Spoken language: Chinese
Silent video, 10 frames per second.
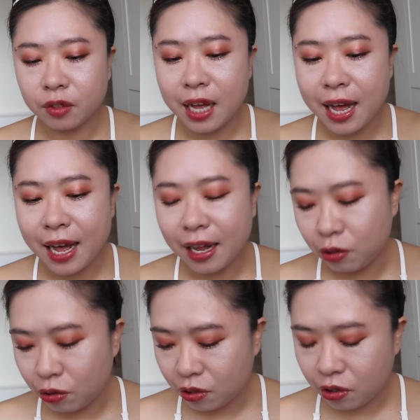啊，
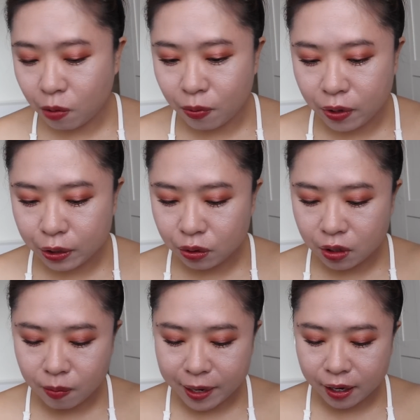扭不回去了。
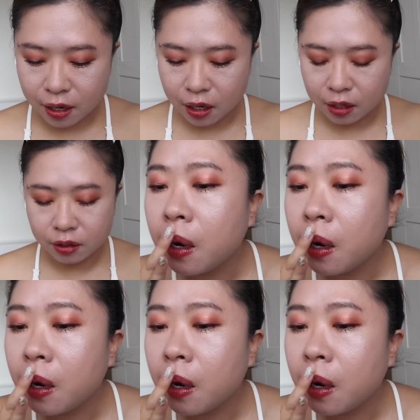Oh my god！